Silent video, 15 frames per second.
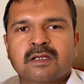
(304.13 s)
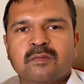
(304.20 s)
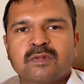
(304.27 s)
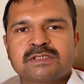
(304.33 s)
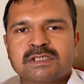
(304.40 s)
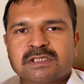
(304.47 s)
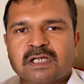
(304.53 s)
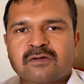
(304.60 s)
कि भाई
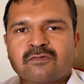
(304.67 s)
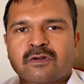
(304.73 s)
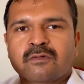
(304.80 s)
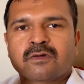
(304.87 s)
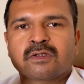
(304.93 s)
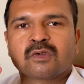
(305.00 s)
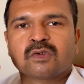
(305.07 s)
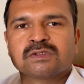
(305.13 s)
सत्रह
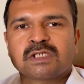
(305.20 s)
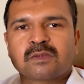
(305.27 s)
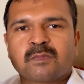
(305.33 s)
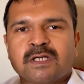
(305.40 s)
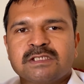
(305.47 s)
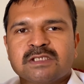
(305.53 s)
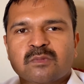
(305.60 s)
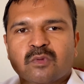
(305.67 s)
फरवरी दो
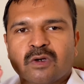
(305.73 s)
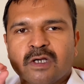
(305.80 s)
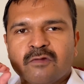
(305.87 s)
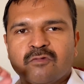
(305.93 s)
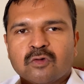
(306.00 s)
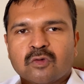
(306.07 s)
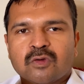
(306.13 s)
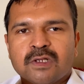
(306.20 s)
से पुरानी
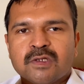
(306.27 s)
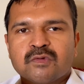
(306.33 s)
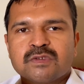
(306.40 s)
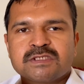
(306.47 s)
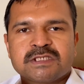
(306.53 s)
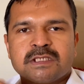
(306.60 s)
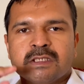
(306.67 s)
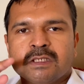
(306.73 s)
फ़ोटो नहीं होनी
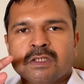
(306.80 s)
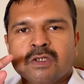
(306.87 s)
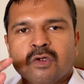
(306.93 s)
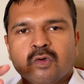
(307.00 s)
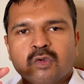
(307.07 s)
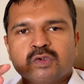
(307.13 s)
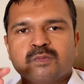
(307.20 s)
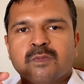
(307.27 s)
चाहिए
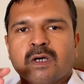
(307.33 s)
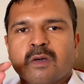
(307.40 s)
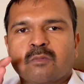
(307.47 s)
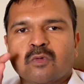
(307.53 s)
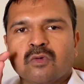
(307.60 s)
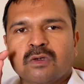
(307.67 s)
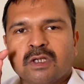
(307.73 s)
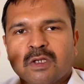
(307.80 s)
उस पर
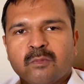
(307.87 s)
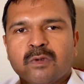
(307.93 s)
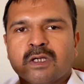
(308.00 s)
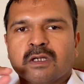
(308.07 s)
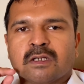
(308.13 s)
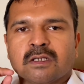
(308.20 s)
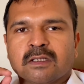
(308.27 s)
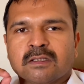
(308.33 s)
आपको टिक भी
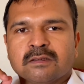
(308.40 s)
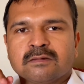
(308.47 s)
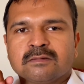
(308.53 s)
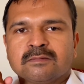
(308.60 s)
करना है